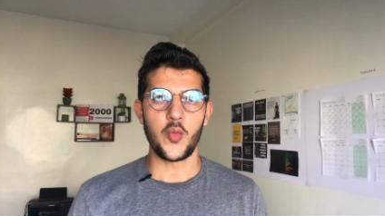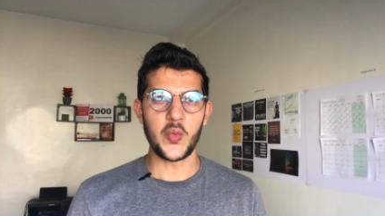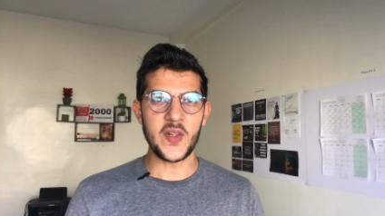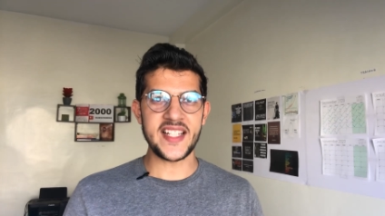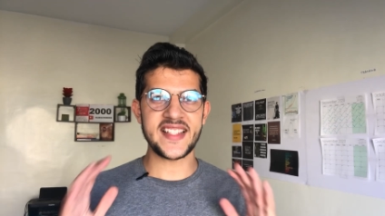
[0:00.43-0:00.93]

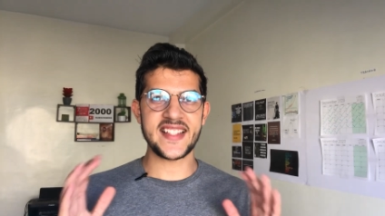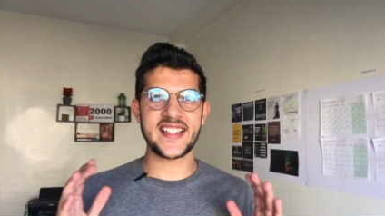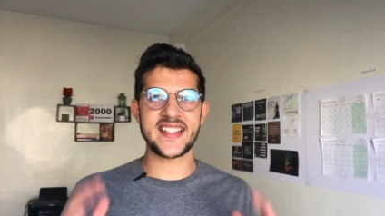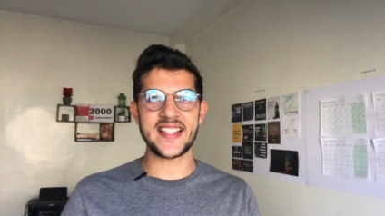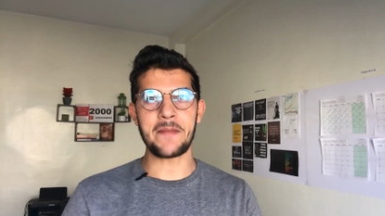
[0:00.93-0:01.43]

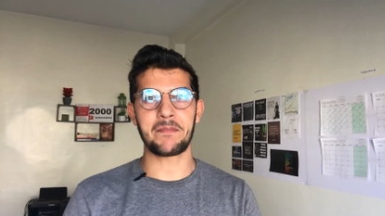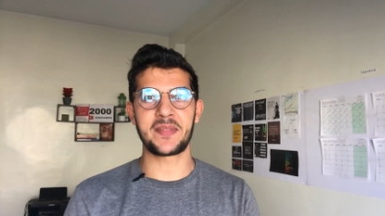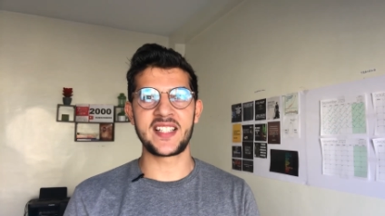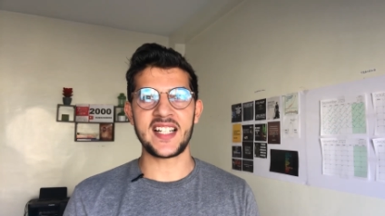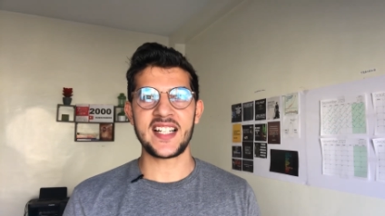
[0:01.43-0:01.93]

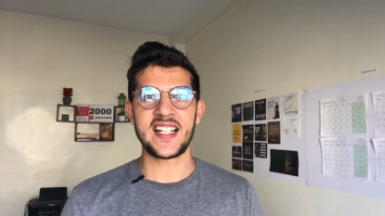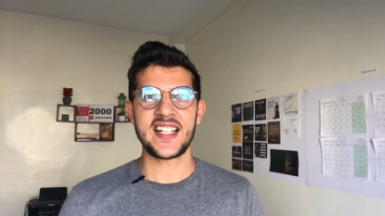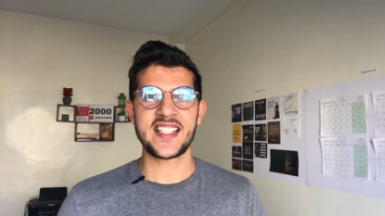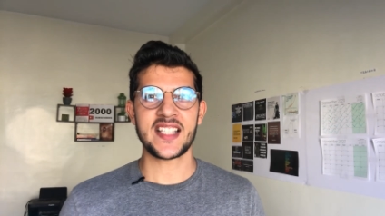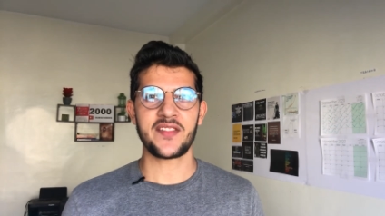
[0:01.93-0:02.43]
واتساب
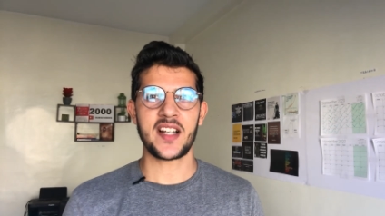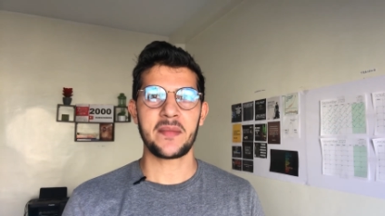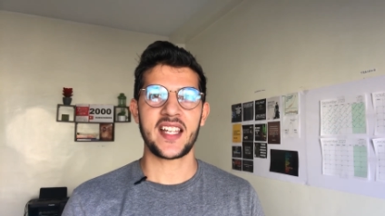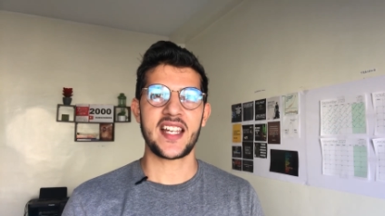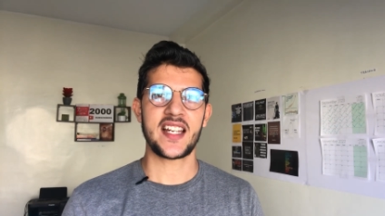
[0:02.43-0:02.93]
جايز صباح
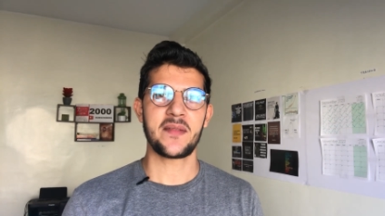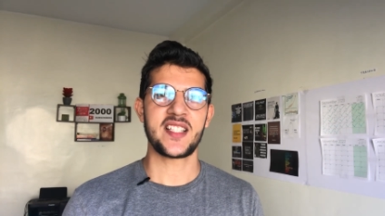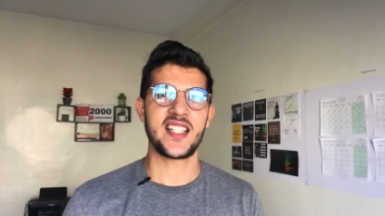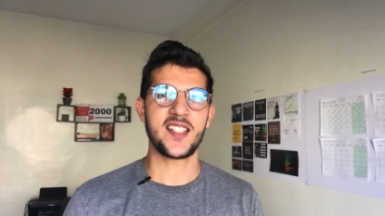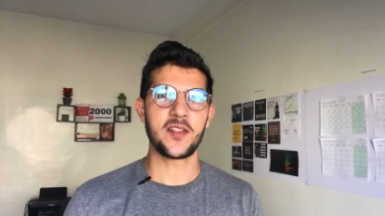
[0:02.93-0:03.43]
بخير لاباس
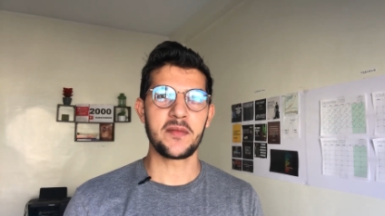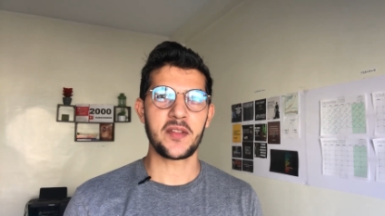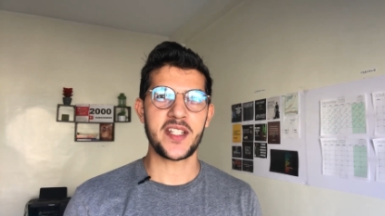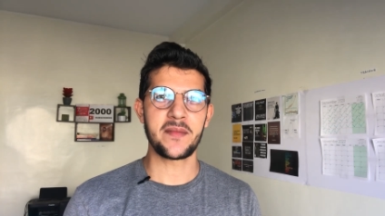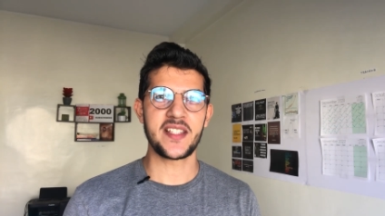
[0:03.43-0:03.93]
عليكم
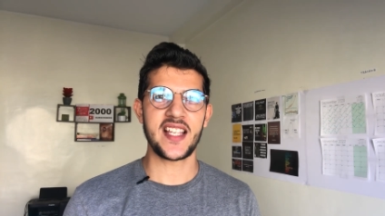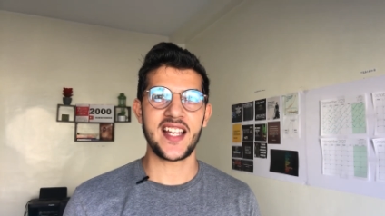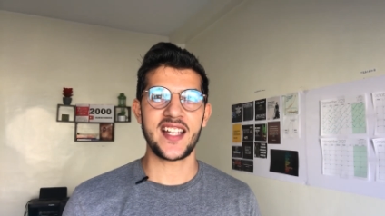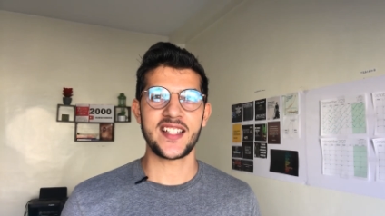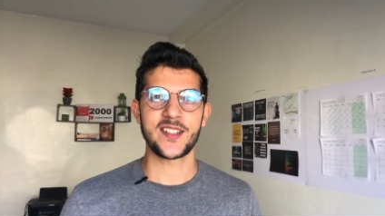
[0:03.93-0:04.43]
كلشي
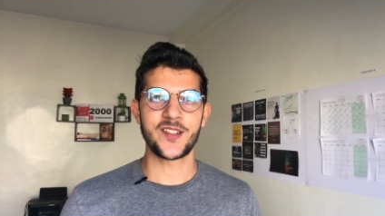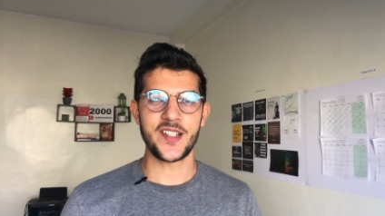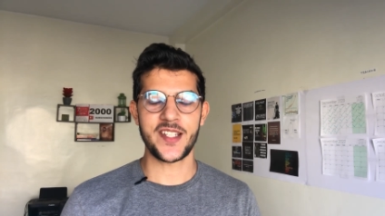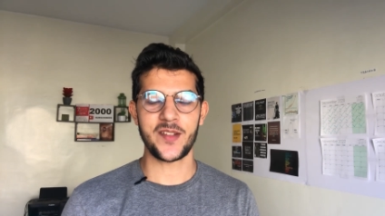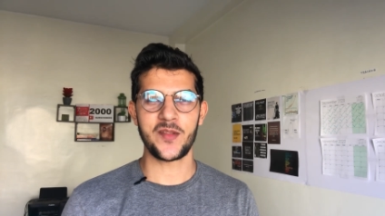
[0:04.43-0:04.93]
مزيان
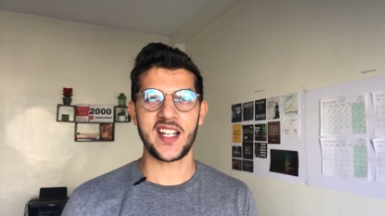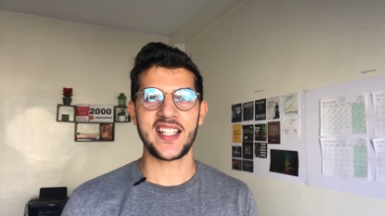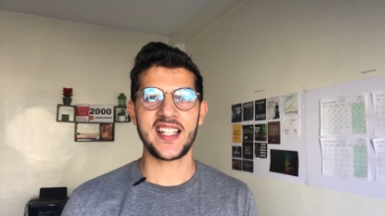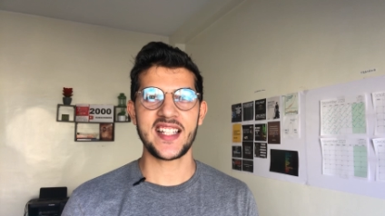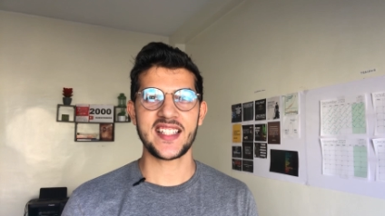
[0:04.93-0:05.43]
كلشي هو
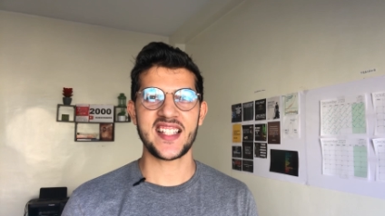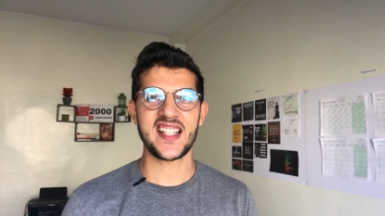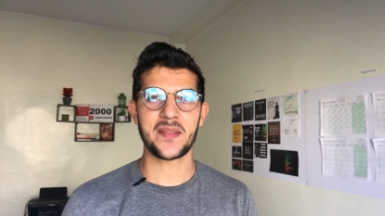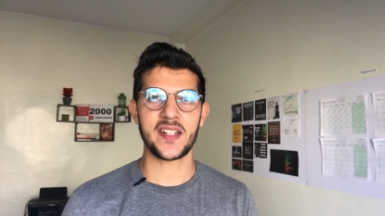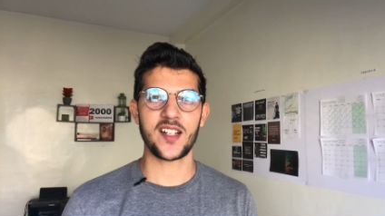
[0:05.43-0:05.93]
هذاك
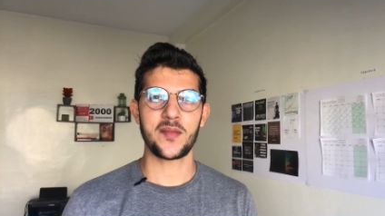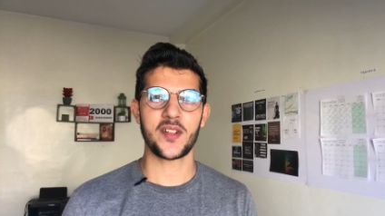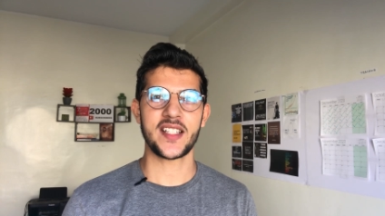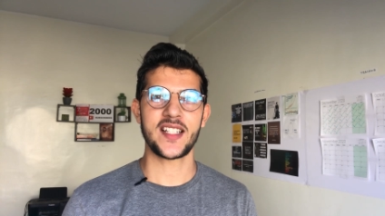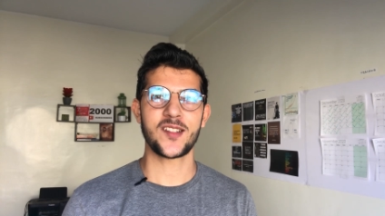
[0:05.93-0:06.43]
كنتمنى الامور
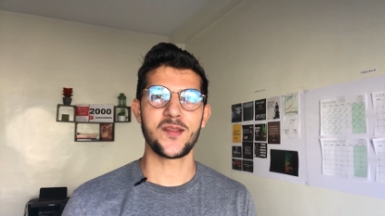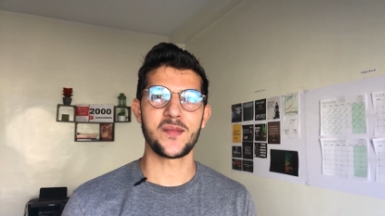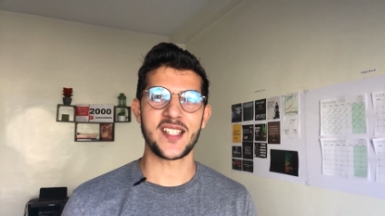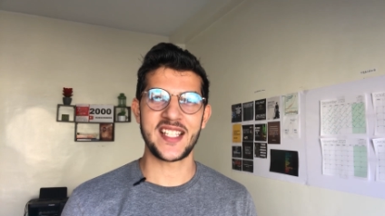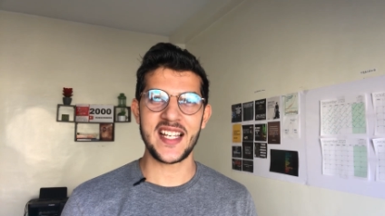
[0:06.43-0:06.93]

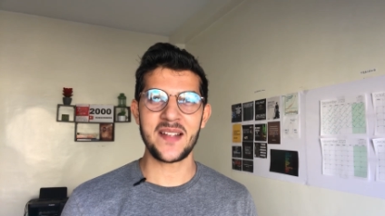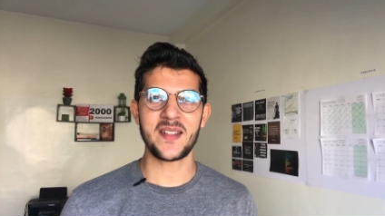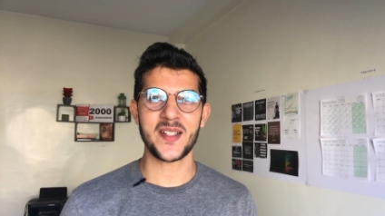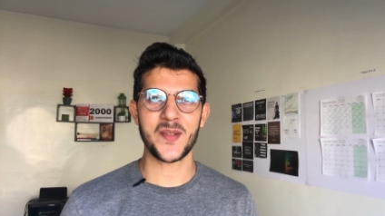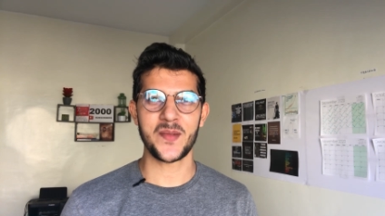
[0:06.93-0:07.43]
ديالكم كامله
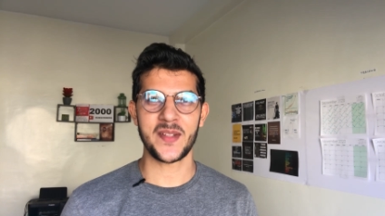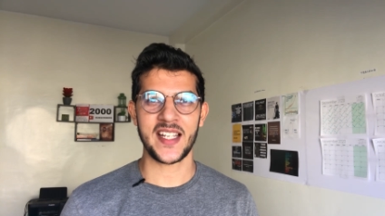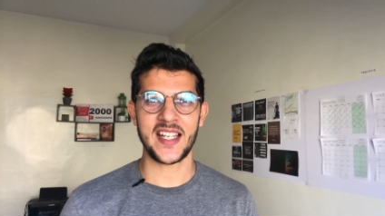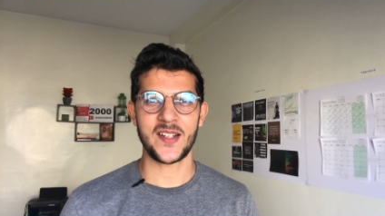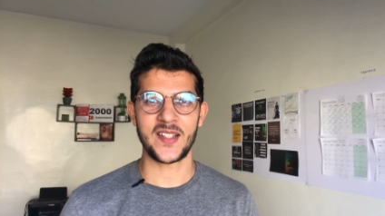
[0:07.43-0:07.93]
تكون
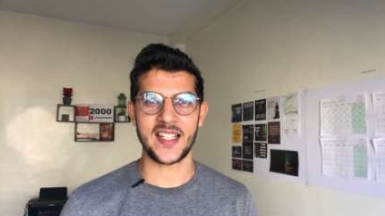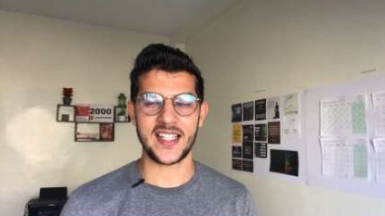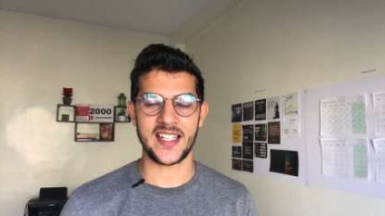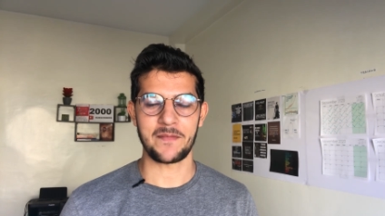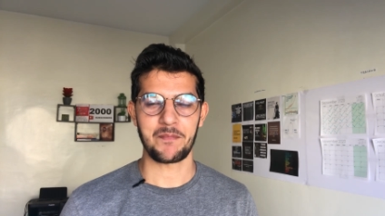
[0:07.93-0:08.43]
بخير وعلى خير